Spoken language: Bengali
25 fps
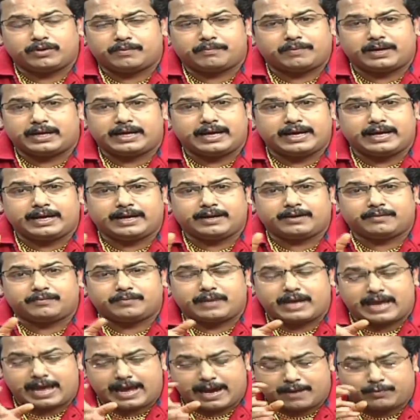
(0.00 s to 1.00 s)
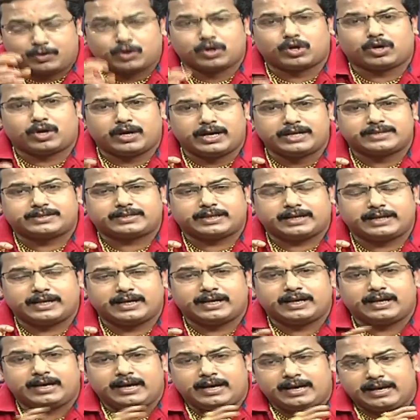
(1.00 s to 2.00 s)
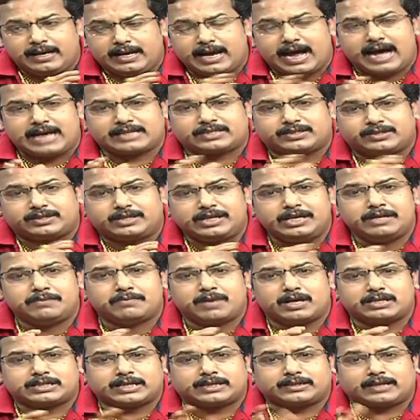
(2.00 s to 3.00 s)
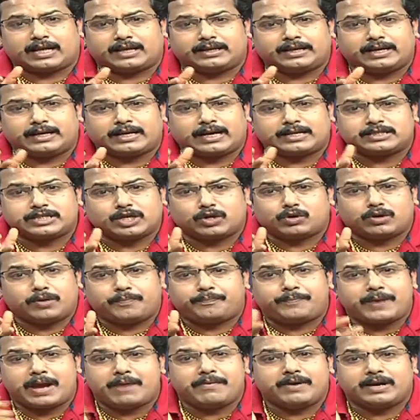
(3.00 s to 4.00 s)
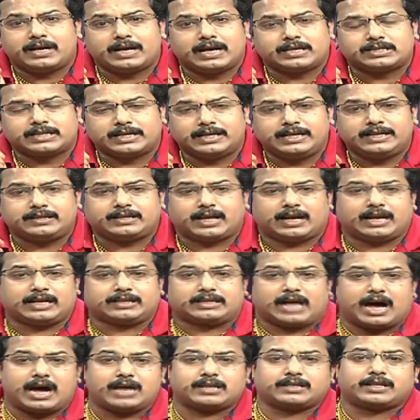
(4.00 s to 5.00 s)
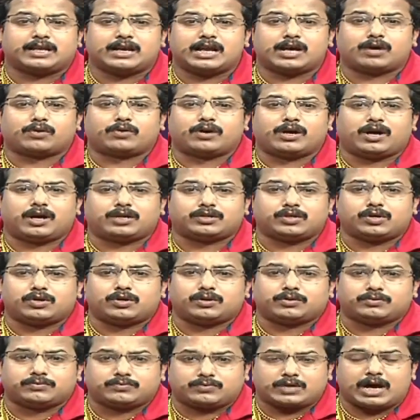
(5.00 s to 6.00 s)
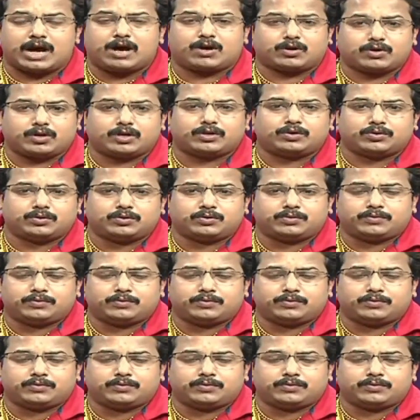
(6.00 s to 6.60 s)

মানে এমনও হয়েছে লাস্ট তিন মাসে তাদের কাছে কোনো পেমেন্ট আসেনি তারা ধার দেনা করে হয়তো যা একটু